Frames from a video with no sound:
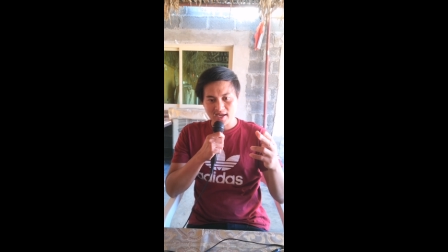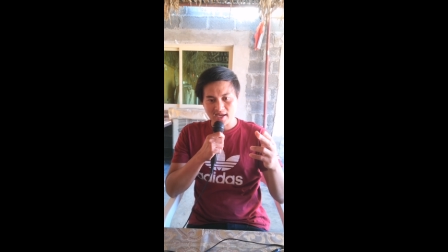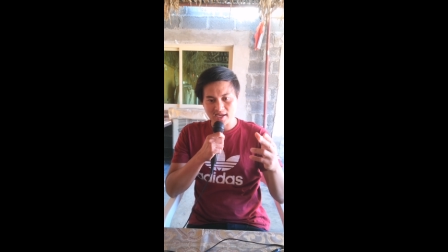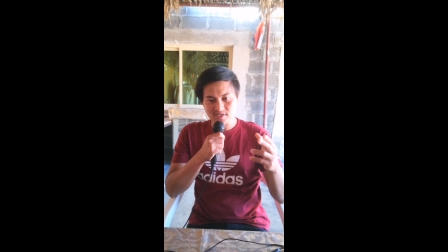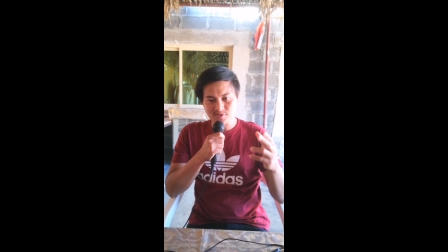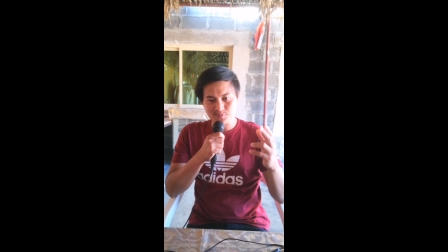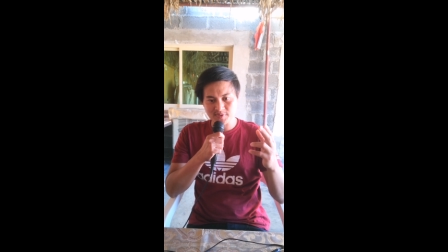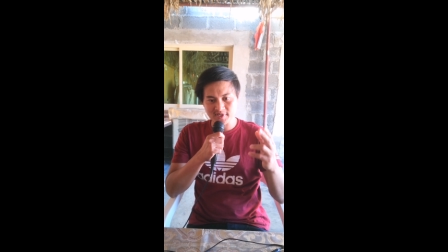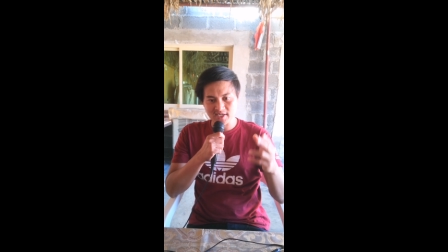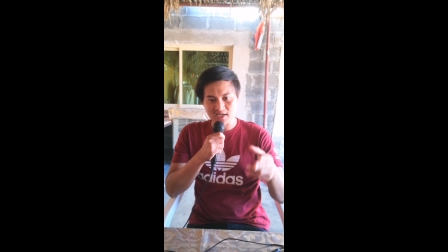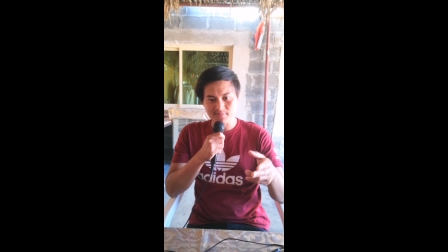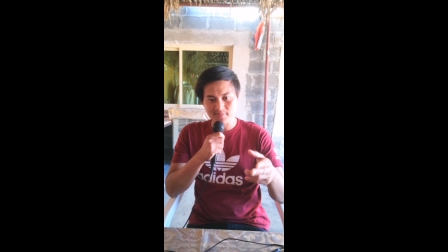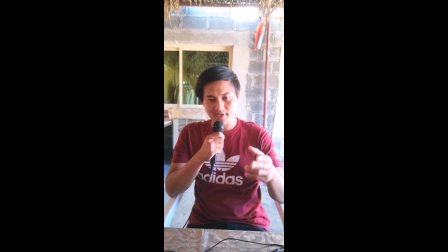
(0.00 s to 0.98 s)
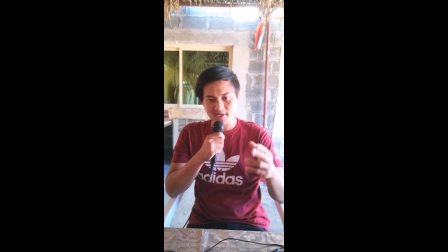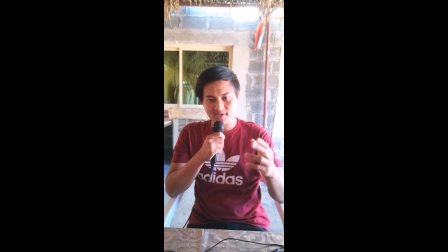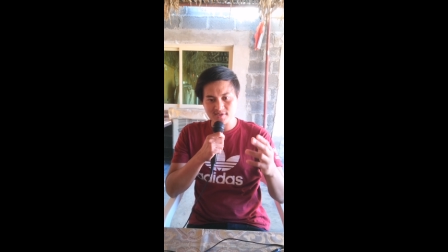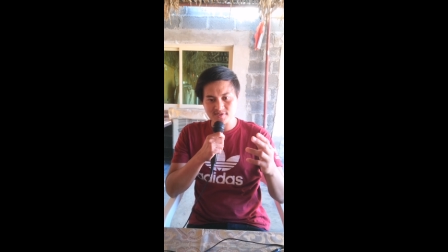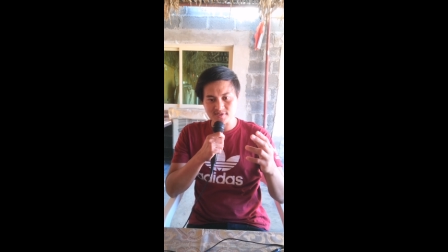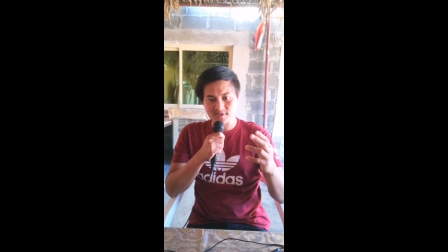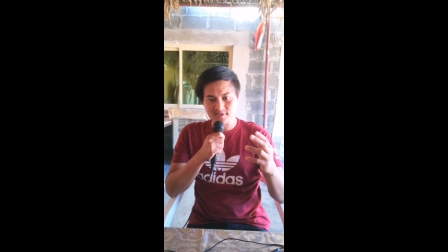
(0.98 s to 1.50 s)
has become a
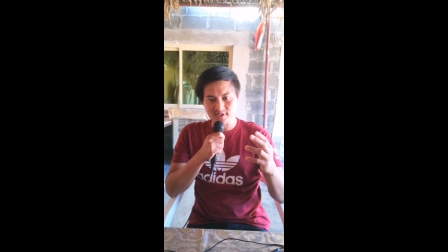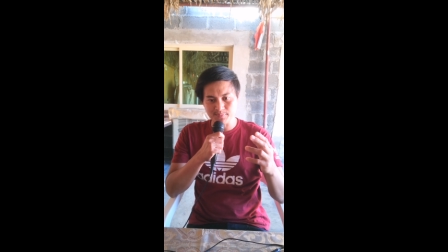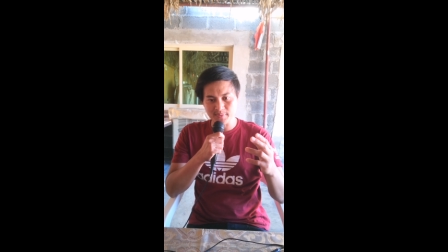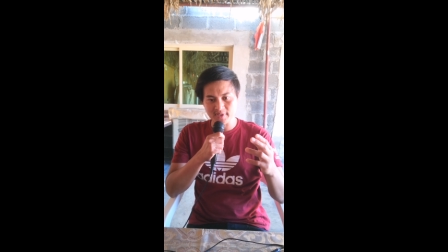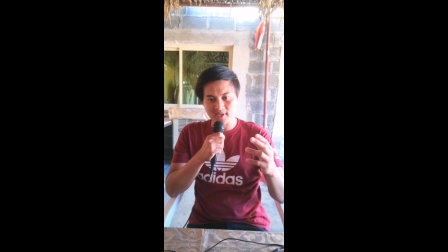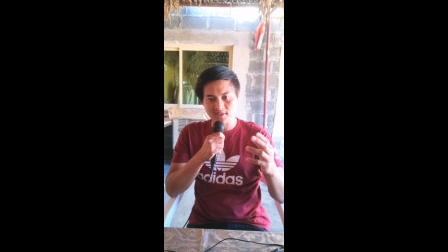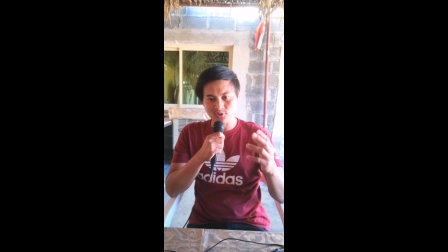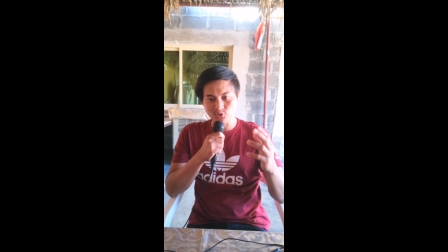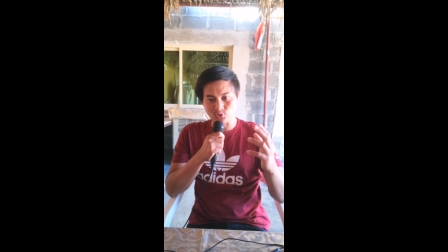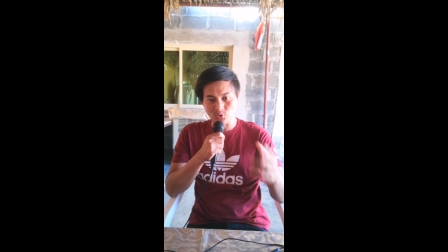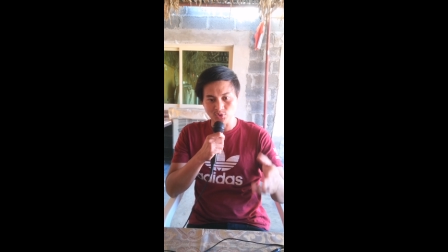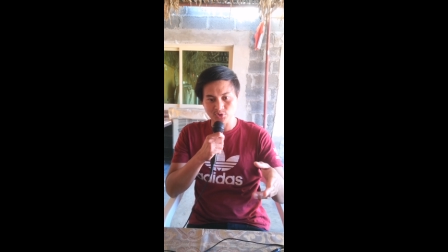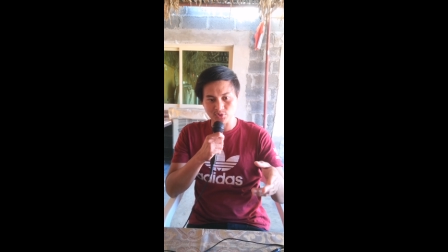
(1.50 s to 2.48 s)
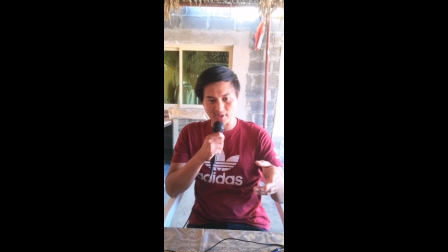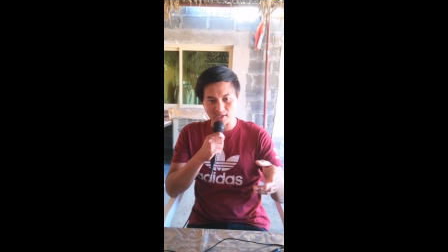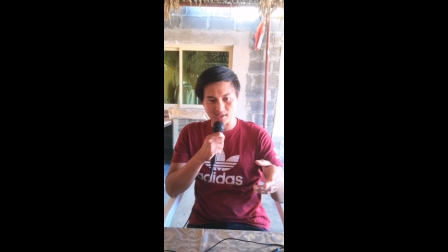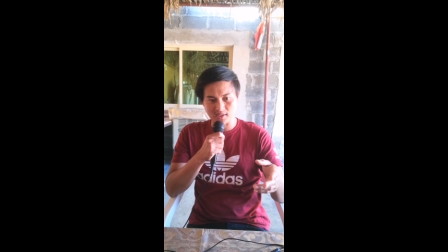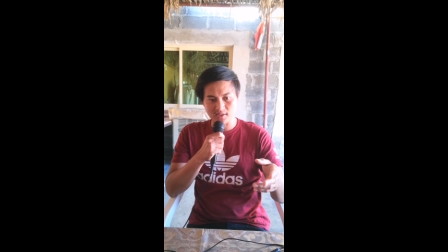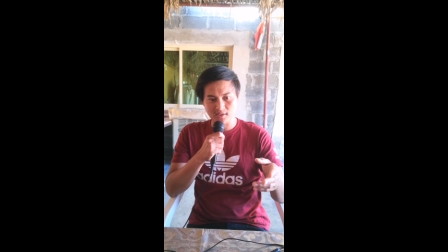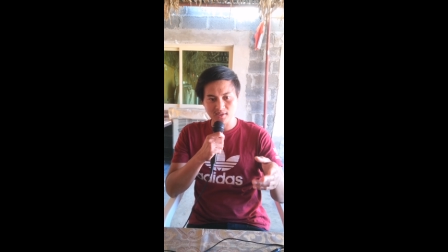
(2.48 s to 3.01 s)
significant
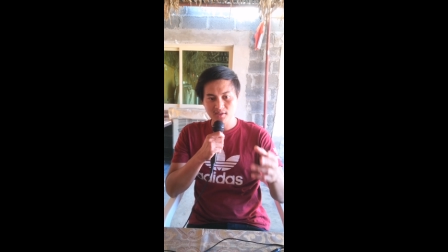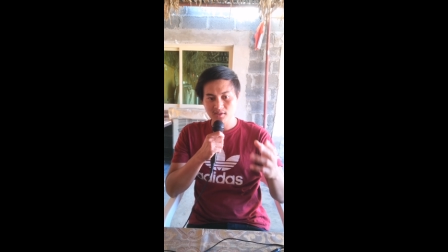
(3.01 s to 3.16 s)
cultural,